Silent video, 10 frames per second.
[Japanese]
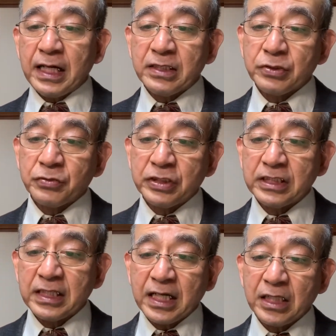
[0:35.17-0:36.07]
安息
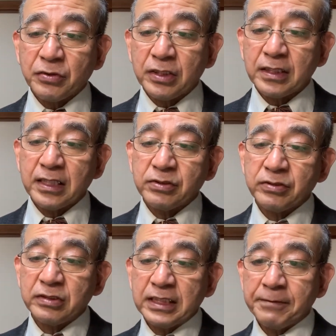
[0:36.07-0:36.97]
日だからといってす
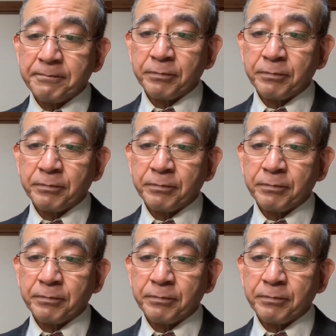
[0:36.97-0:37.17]
ぐに